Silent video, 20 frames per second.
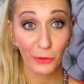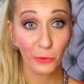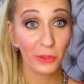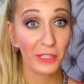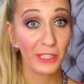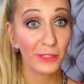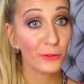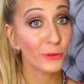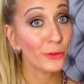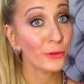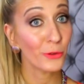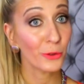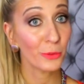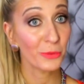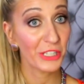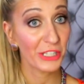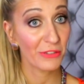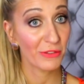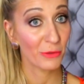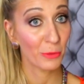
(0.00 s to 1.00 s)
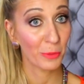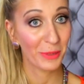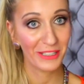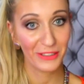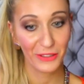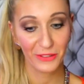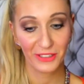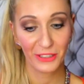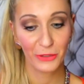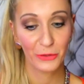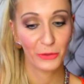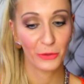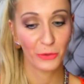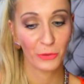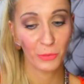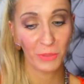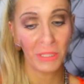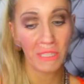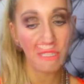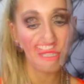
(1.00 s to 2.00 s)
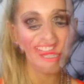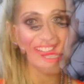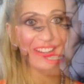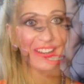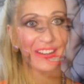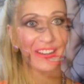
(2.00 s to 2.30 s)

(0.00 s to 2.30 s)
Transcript: Donc les deux objets que je vais vous présenter aujourd'hui,